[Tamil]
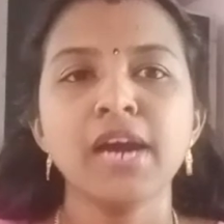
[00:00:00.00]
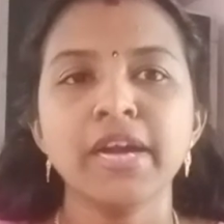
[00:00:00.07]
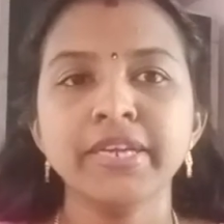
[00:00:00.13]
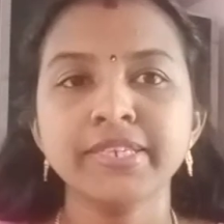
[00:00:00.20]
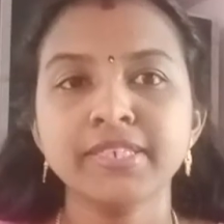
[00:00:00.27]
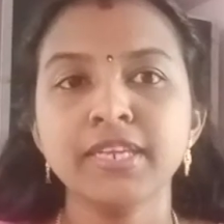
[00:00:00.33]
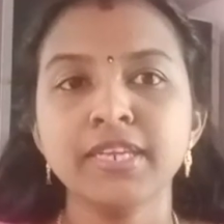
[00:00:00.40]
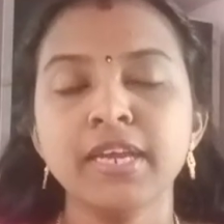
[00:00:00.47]

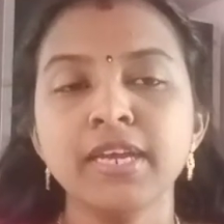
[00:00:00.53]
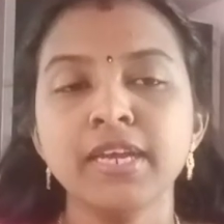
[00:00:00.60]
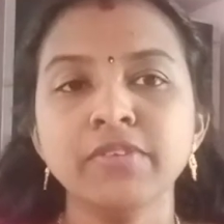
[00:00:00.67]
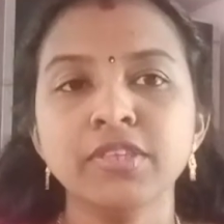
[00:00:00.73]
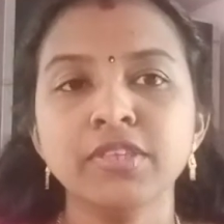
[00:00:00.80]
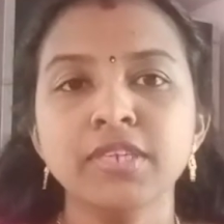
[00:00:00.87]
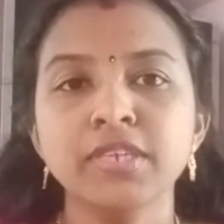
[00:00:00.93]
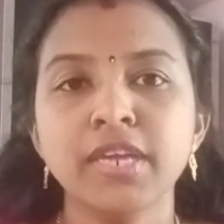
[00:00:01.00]

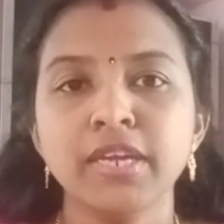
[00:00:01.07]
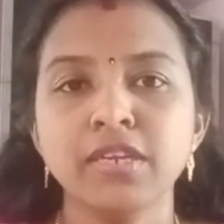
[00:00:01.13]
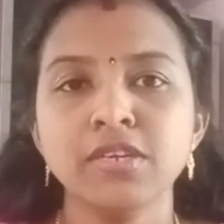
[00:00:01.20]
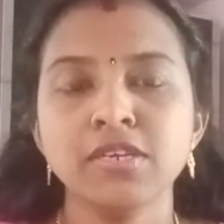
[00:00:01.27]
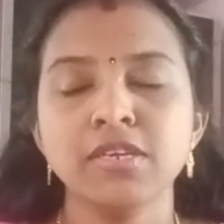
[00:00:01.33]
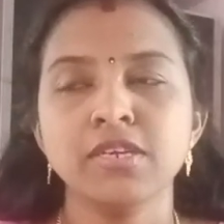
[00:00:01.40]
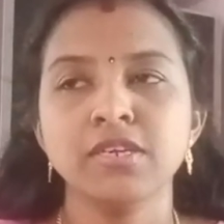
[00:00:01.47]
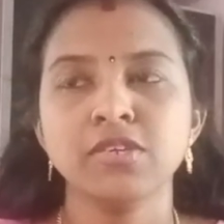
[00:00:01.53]
அடிஷ்னலாக வந்து நான்
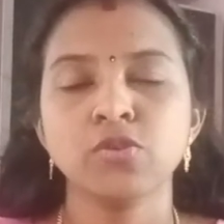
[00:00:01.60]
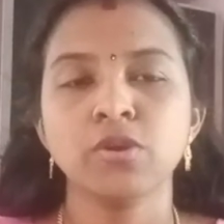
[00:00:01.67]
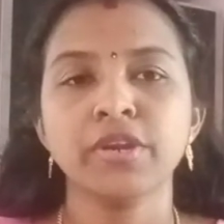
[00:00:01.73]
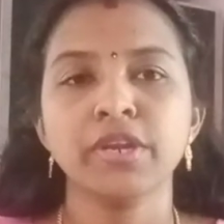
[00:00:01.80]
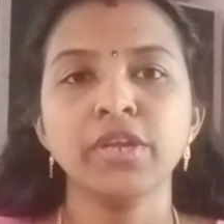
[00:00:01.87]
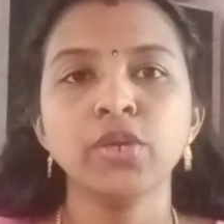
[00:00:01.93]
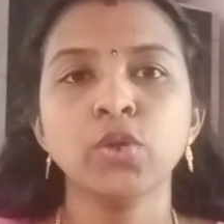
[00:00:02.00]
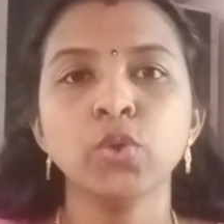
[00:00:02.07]
என்ன
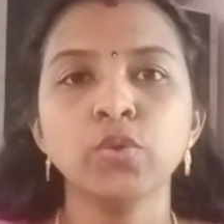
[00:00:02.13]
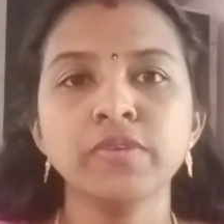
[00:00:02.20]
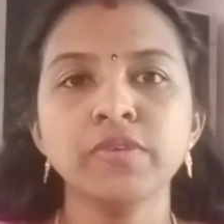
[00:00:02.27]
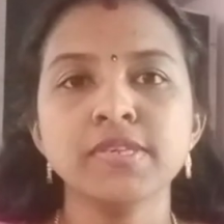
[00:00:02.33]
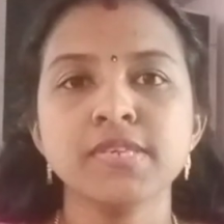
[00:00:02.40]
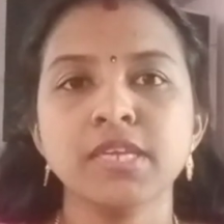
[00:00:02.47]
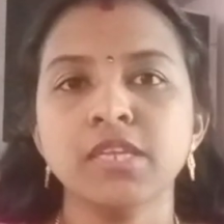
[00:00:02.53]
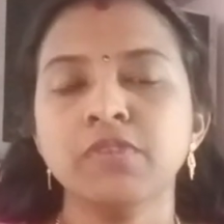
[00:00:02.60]
சொல்கிறேன்னா
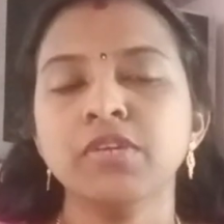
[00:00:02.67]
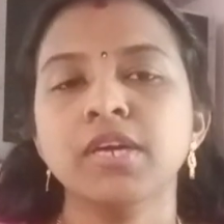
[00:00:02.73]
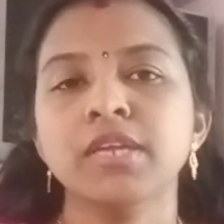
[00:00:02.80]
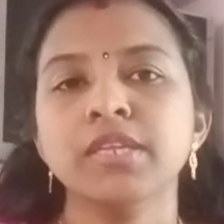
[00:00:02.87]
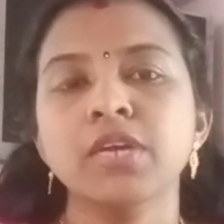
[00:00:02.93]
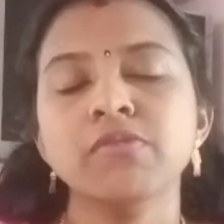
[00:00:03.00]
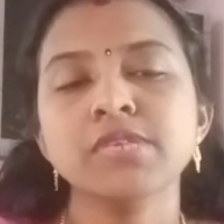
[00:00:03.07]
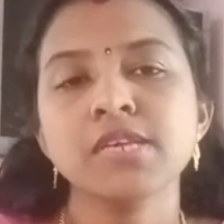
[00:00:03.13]
கியூவிசி e அதாவது
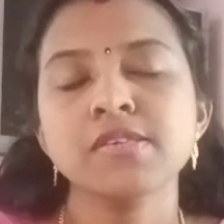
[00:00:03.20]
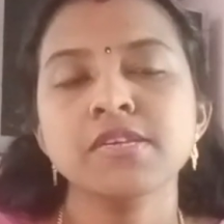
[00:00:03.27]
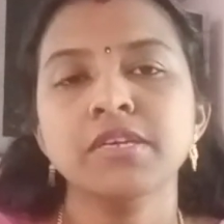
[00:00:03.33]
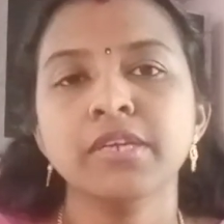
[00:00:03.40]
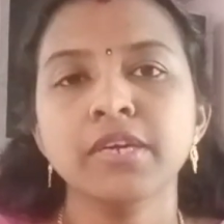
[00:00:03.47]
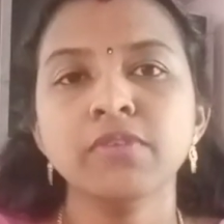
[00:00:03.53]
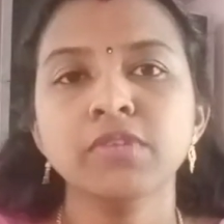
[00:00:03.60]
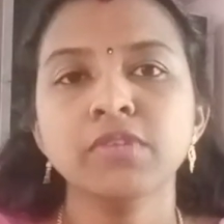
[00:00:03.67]
கத்தார் விசா
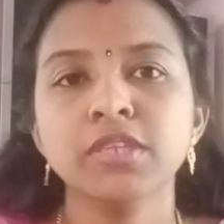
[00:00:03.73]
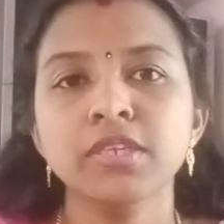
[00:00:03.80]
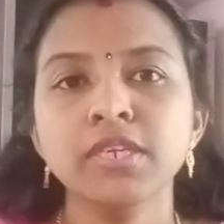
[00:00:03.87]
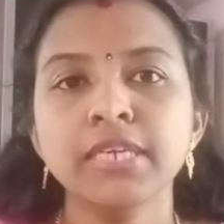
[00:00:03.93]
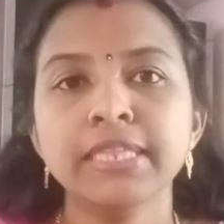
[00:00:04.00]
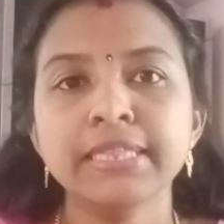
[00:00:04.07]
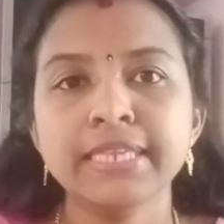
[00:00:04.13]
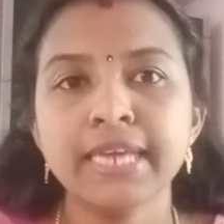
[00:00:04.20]
சென்டர் வந்து
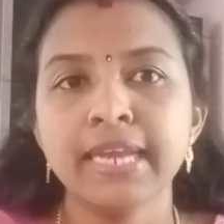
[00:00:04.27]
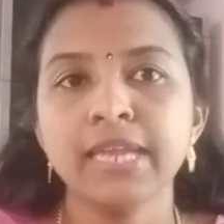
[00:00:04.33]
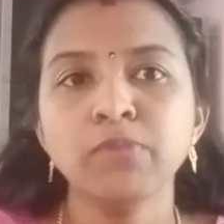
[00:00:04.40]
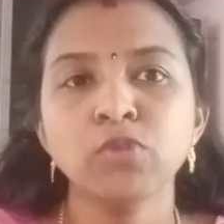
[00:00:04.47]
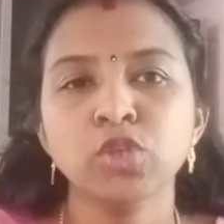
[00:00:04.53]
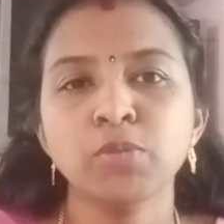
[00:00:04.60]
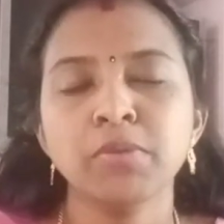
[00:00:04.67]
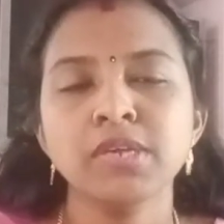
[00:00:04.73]

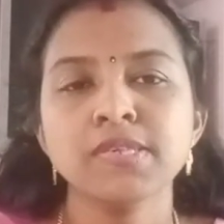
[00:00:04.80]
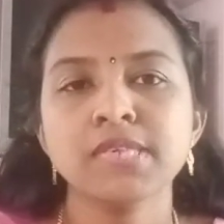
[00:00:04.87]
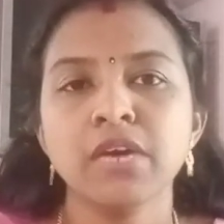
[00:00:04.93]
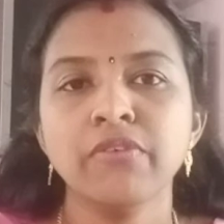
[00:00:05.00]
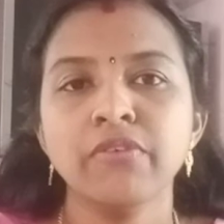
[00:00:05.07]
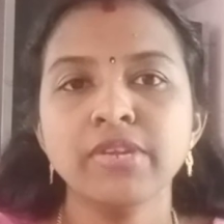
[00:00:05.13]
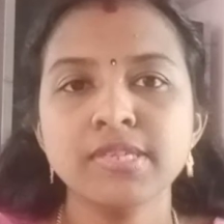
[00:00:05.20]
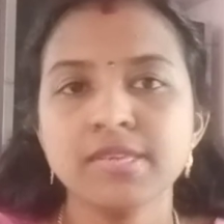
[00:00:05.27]
இந்தியாவில் மொத்தமாக
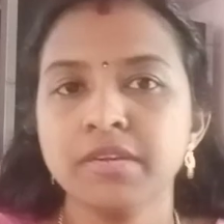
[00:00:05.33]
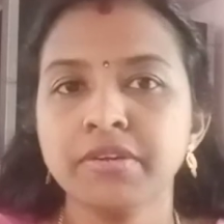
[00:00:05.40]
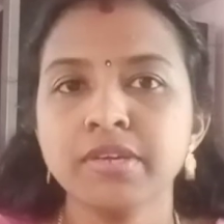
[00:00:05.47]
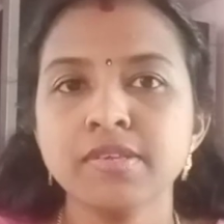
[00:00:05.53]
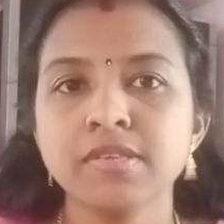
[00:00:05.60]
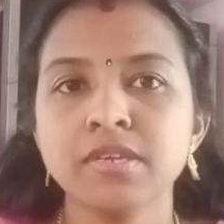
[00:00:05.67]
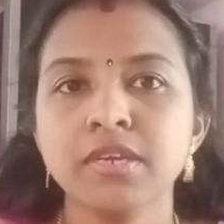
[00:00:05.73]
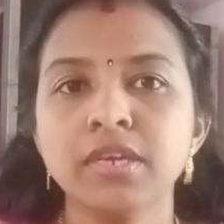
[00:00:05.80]
செவன்
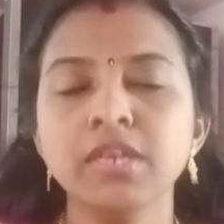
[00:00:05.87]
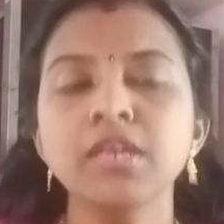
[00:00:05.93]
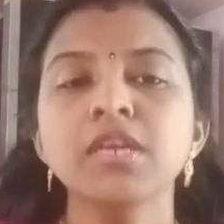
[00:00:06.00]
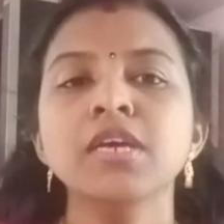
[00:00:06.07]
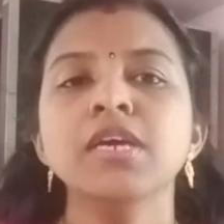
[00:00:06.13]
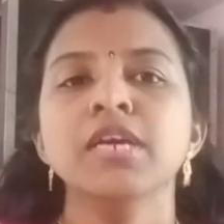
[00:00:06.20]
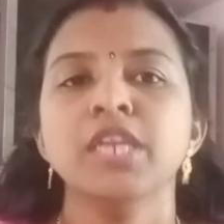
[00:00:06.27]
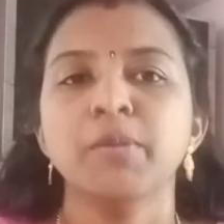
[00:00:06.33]
சென்டர்ஸ் இருக்குது
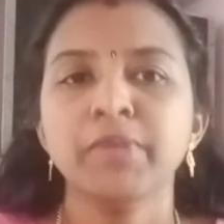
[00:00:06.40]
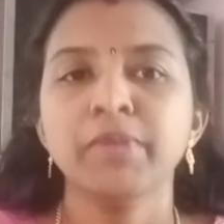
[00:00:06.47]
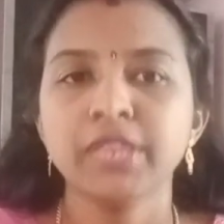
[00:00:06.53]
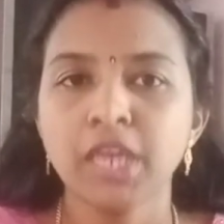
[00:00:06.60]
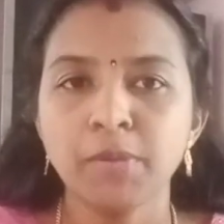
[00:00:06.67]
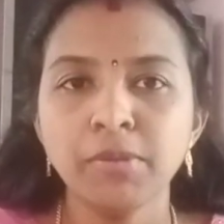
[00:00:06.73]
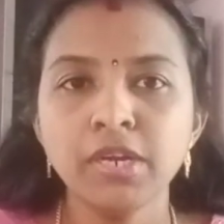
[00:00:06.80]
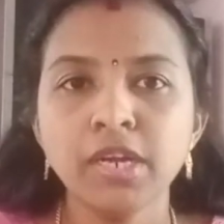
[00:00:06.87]
நம்ம
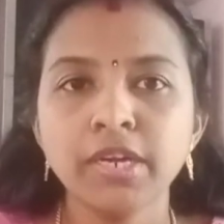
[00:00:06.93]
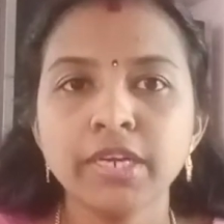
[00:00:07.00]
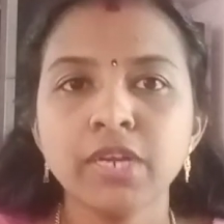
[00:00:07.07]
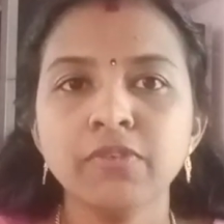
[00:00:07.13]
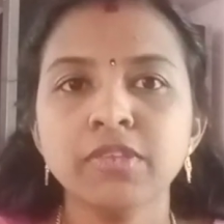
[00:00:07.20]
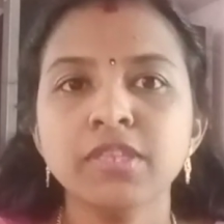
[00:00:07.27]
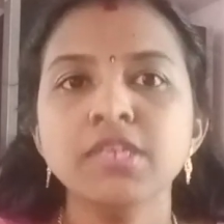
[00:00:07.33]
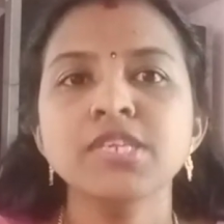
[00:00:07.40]

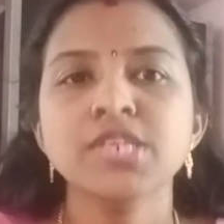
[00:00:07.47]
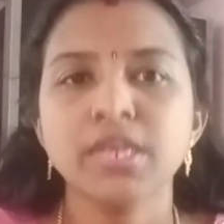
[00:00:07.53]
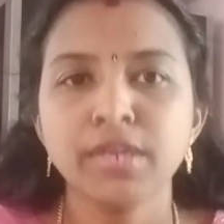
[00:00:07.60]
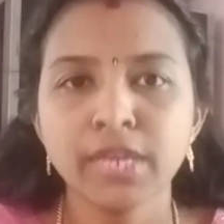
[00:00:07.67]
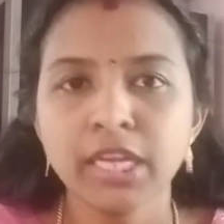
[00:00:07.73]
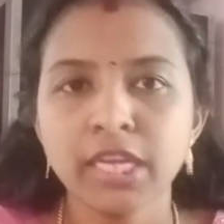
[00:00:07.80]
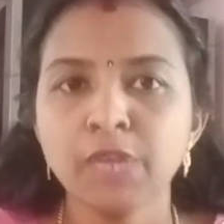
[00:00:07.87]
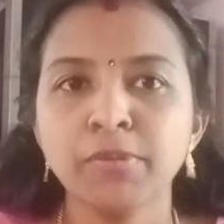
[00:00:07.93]
தமிழ்நாட்டில் வந்து
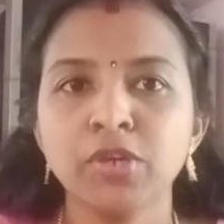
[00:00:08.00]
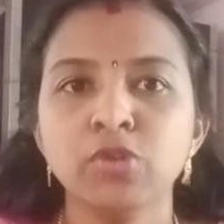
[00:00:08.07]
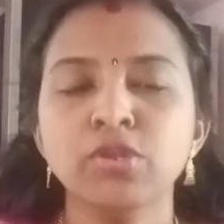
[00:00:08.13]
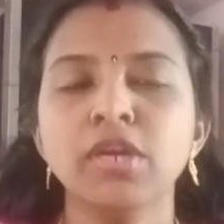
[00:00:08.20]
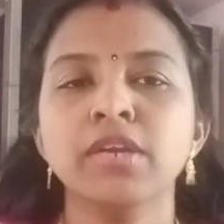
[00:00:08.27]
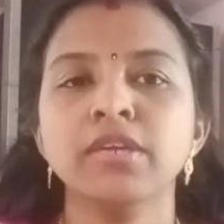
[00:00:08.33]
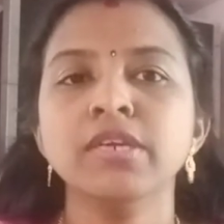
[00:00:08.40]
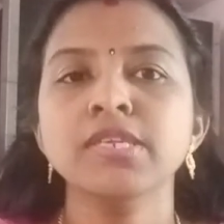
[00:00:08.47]
சென்னையில்
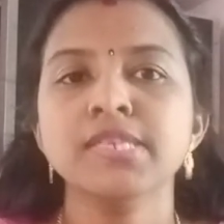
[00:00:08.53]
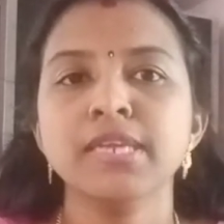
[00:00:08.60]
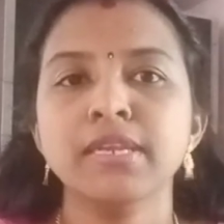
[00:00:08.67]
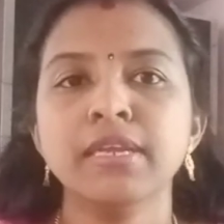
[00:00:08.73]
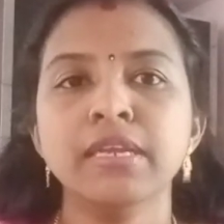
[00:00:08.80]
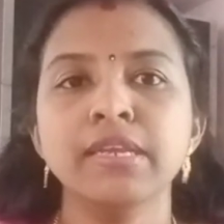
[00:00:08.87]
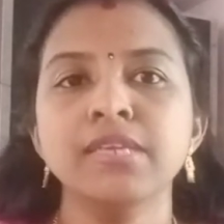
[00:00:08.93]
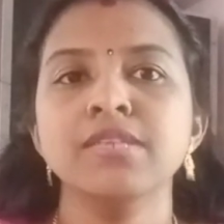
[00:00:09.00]
மட்டும்தான் இருக்குது
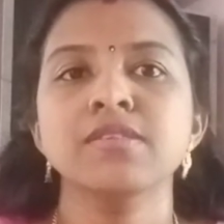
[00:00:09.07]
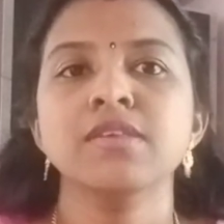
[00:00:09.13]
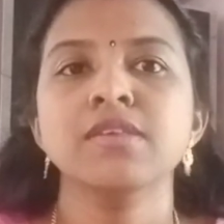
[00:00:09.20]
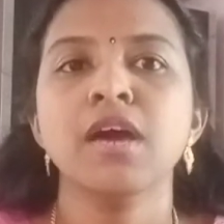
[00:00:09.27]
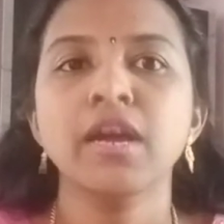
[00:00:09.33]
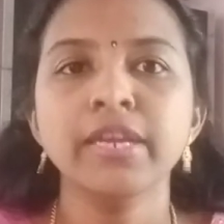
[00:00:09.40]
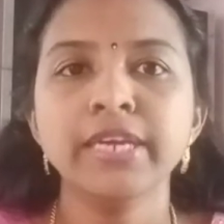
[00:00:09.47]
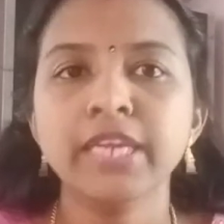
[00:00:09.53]
சென்னையில்
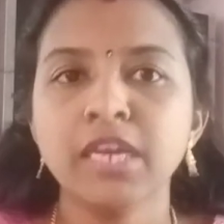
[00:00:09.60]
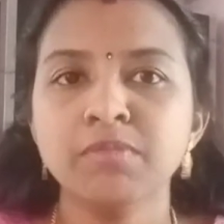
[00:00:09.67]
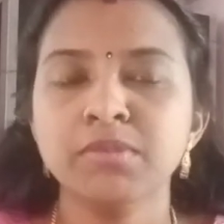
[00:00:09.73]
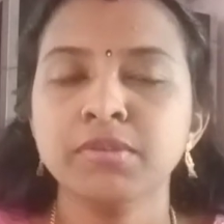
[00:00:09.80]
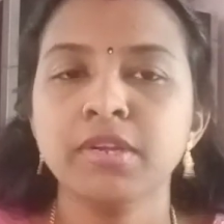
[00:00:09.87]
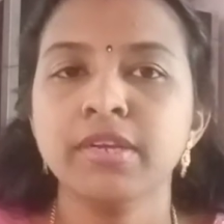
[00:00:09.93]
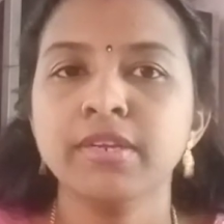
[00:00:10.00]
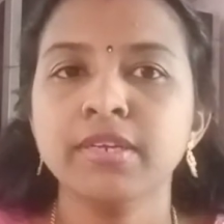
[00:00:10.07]
சாலி
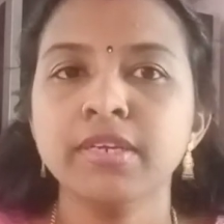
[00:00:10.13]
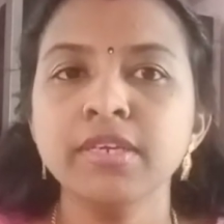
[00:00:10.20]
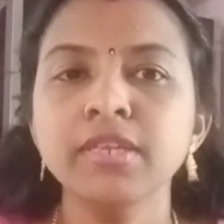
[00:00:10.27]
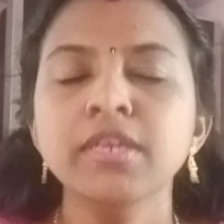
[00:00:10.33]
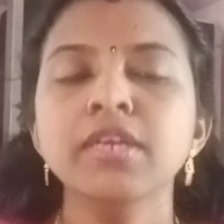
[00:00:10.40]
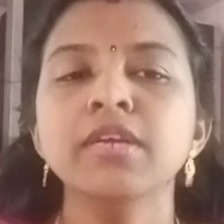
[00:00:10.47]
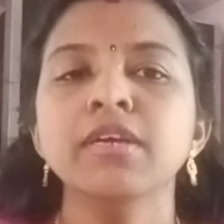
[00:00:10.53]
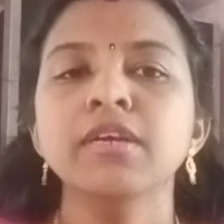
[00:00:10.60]
கிராமத்தில் இருக்குது